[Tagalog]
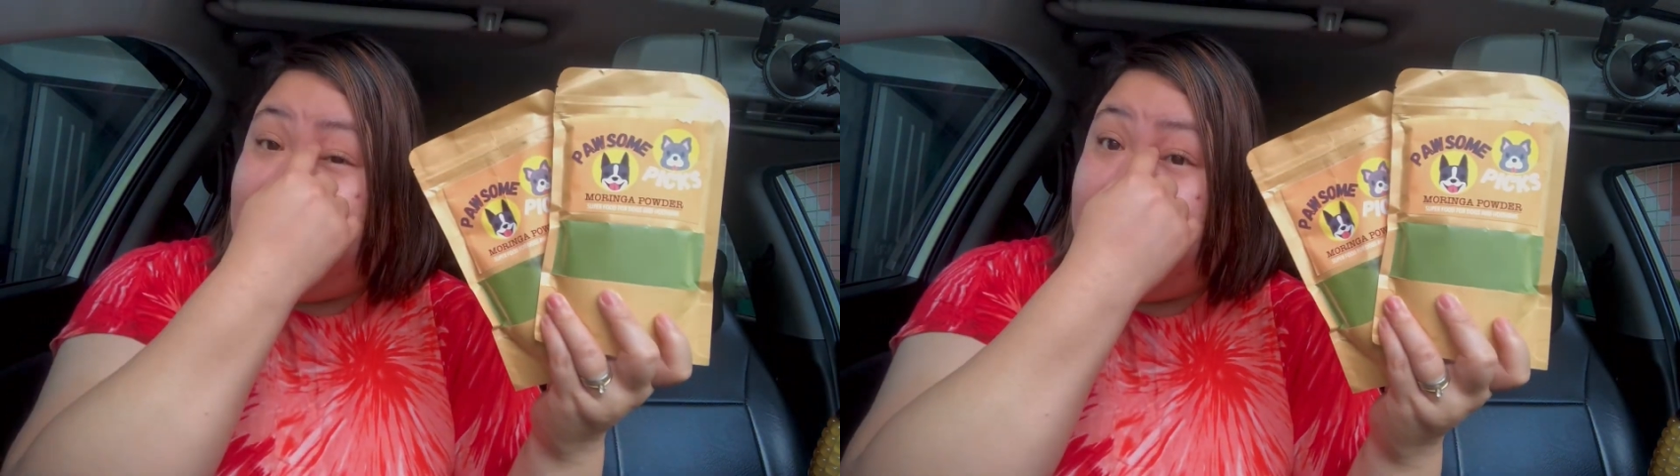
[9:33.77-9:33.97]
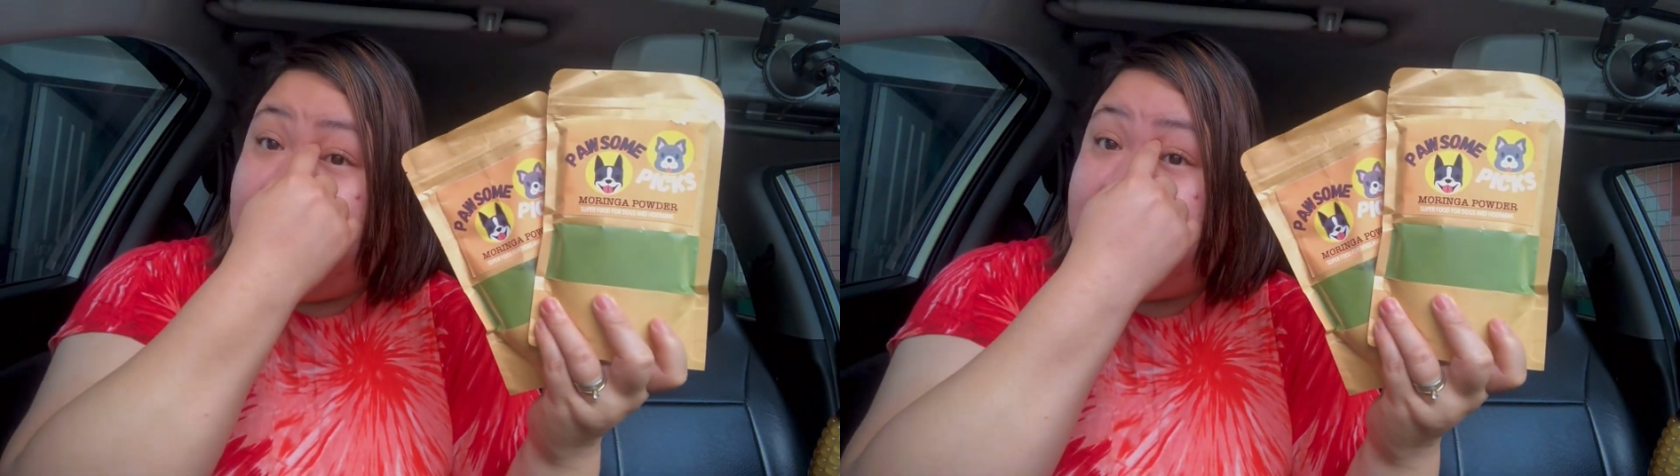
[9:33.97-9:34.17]

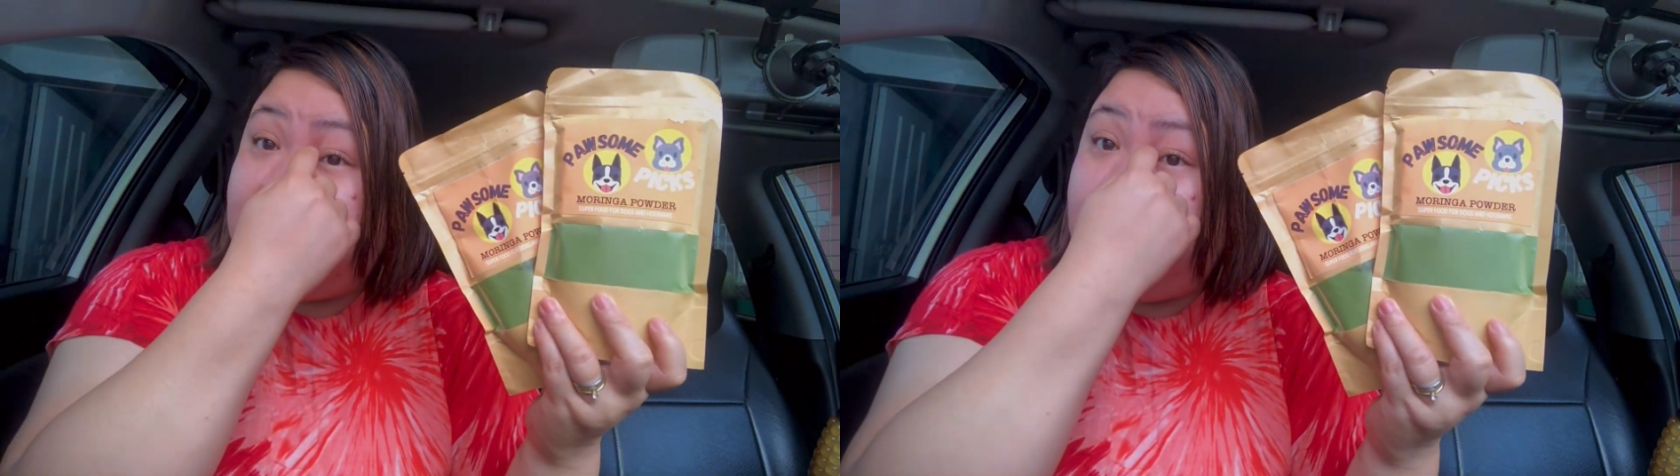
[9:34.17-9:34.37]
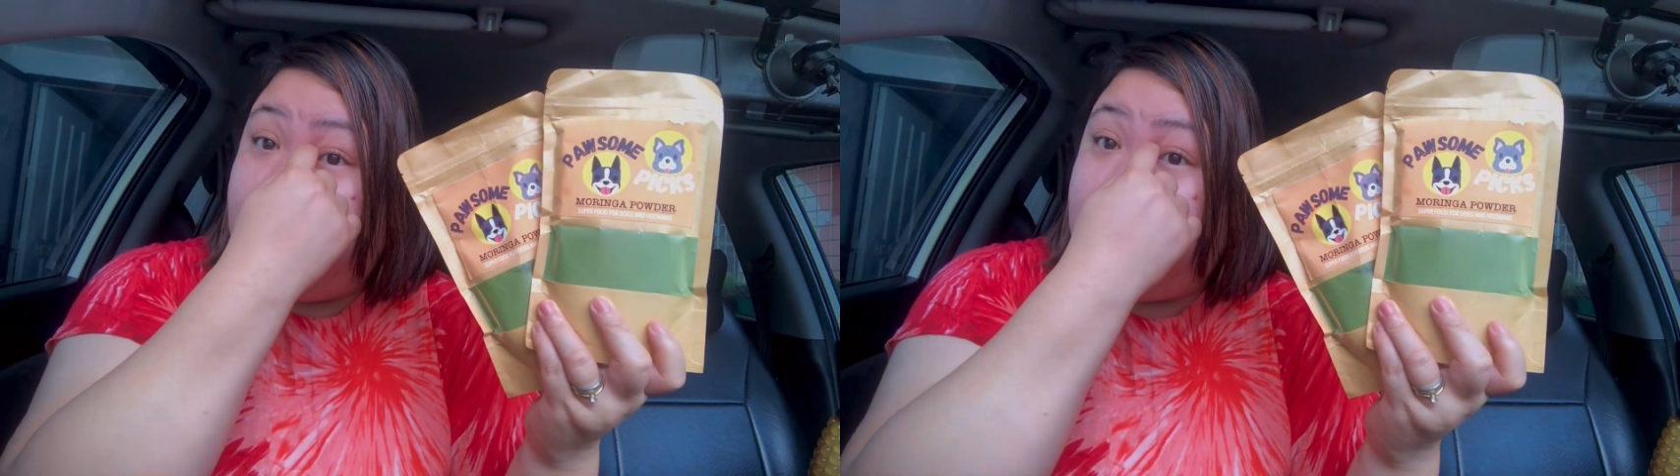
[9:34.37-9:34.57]
naman
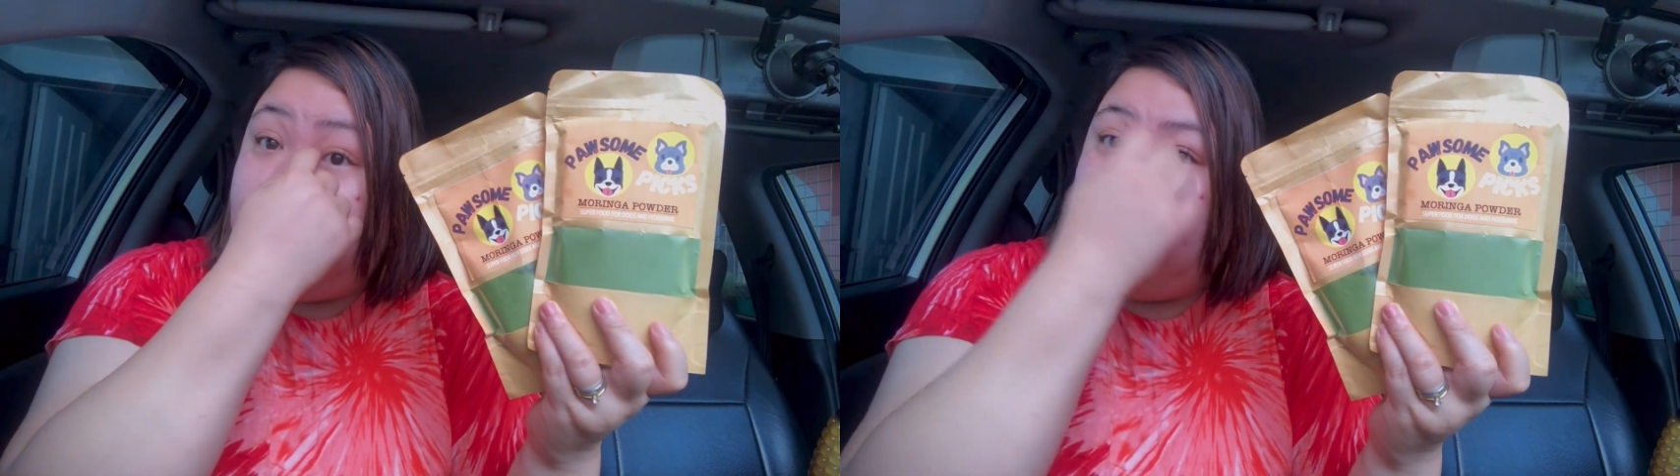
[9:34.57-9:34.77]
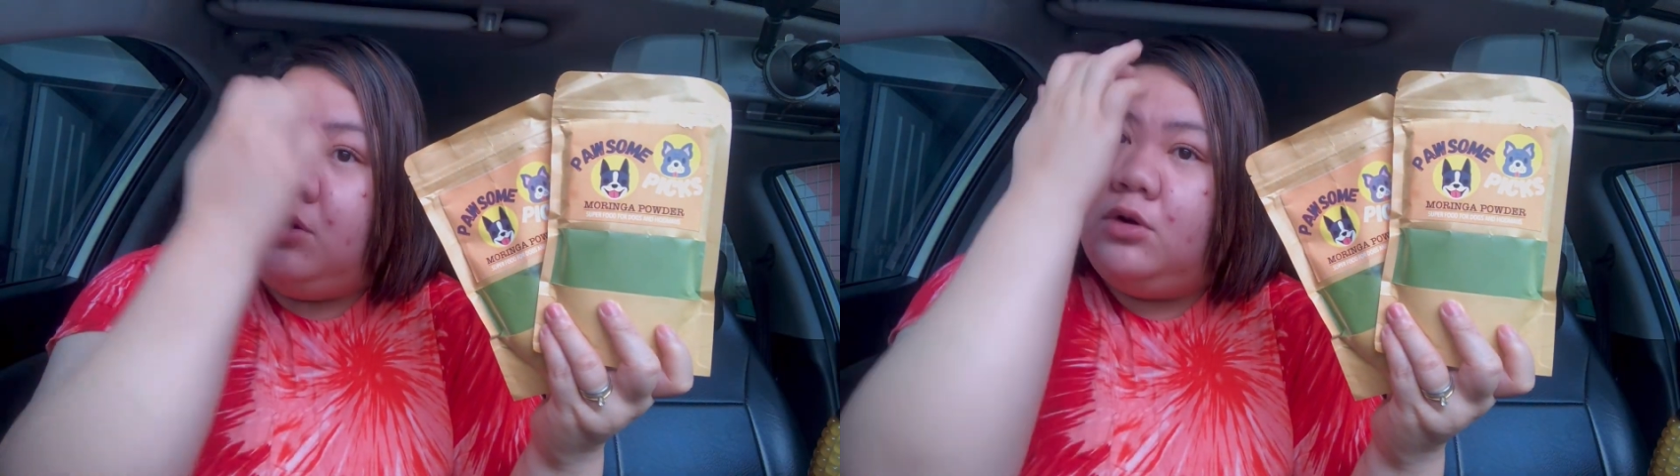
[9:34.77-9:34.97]

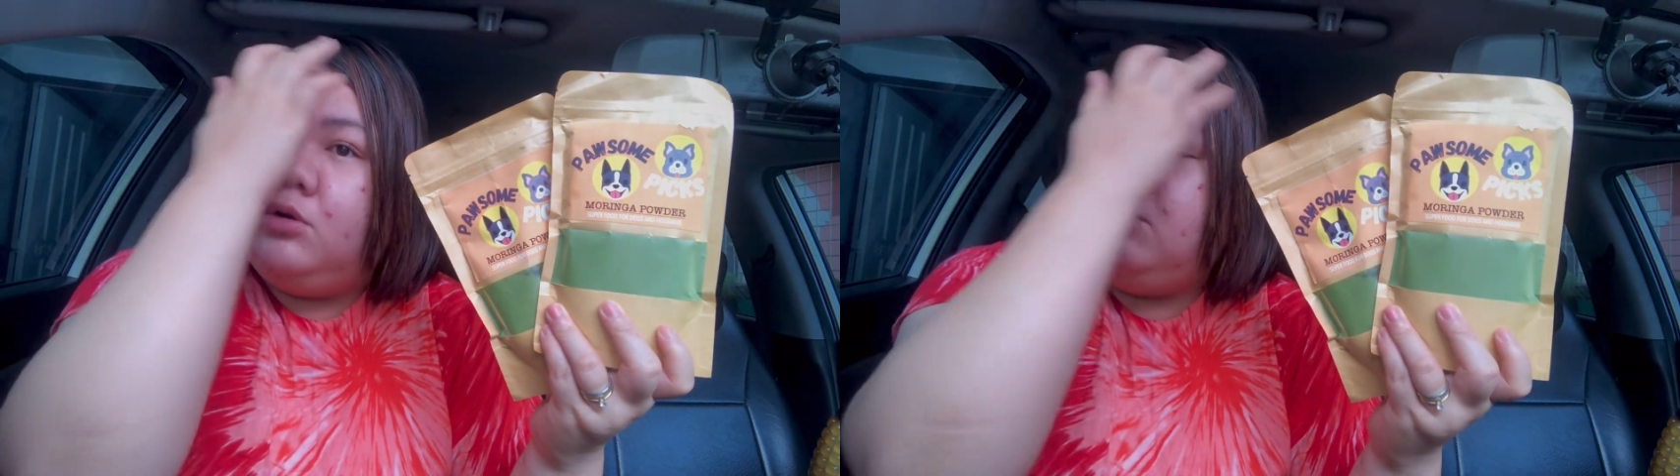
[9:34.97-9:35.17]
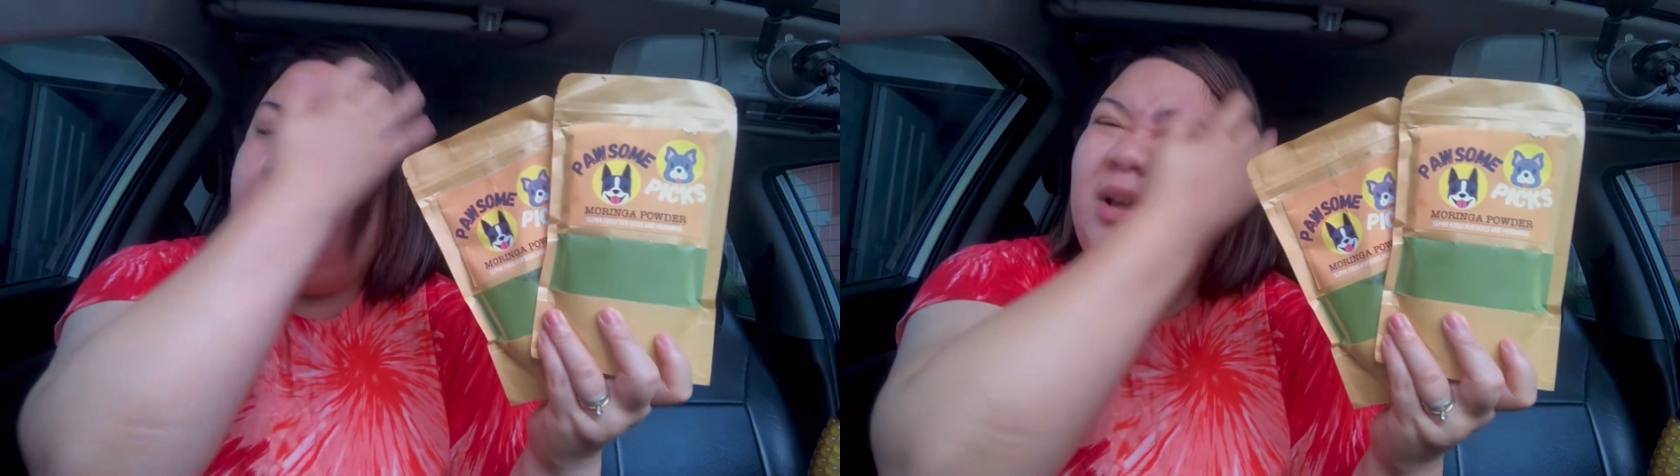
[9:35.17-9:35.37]
siguro, no?